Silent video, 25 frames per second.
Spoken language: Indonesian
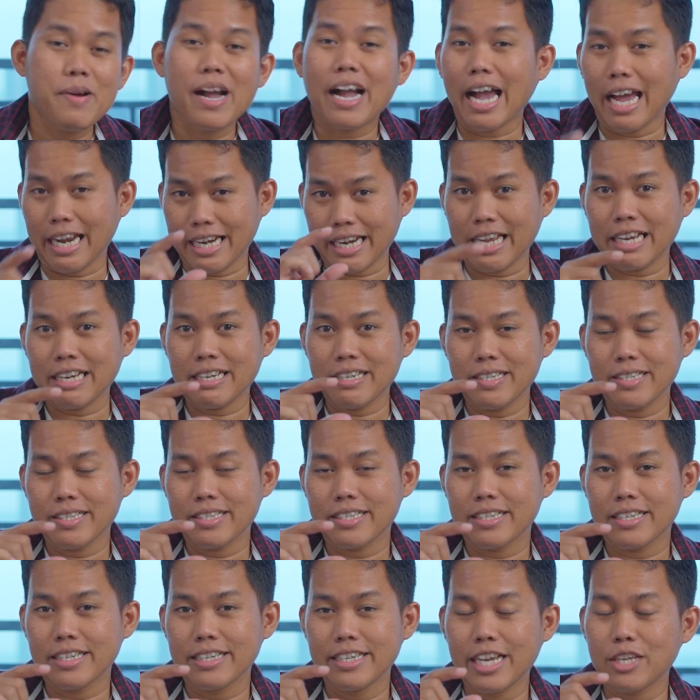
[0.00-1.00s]
makanan,
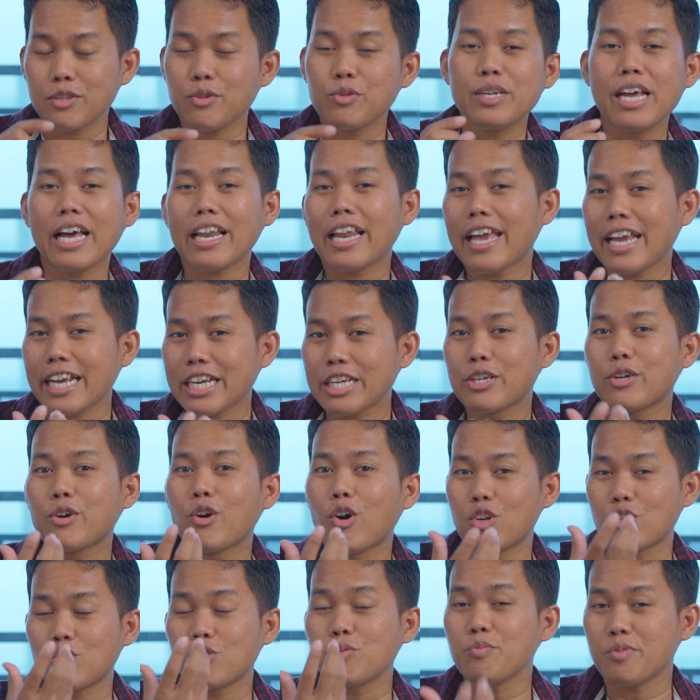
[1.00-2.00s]
dia tuh udah layak
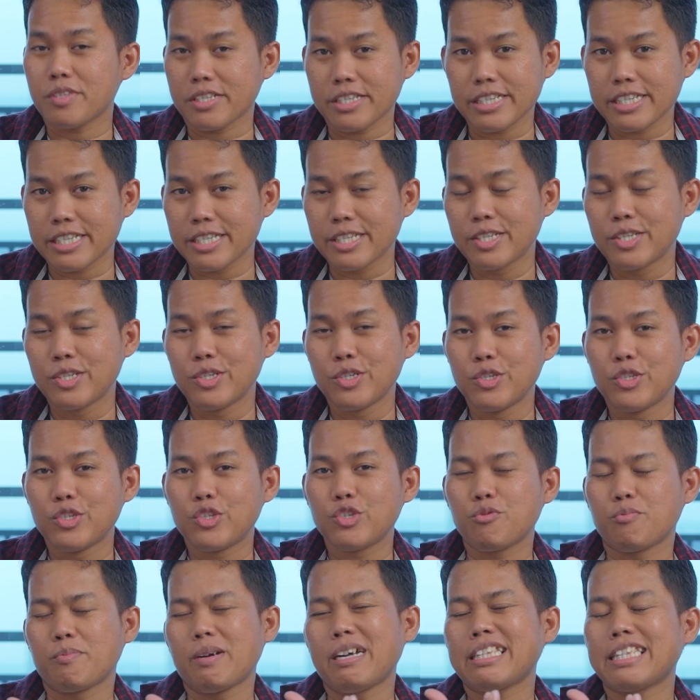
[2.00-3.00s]
dikonsumsi,
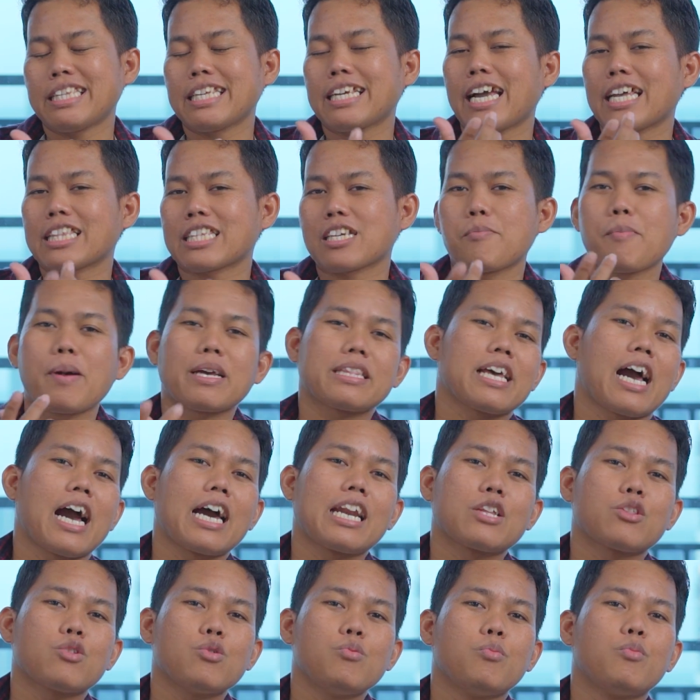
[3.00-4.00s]
Cuma tingkat
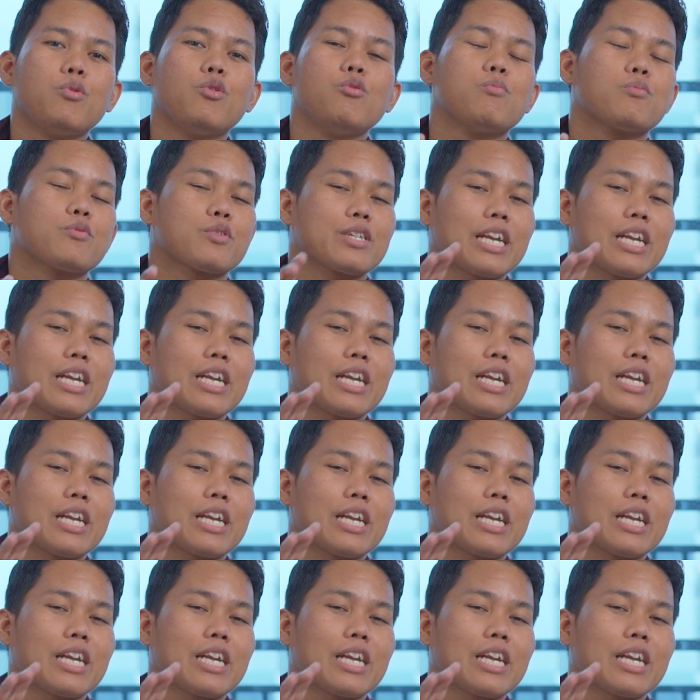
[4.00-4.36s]
kematangannya itu belum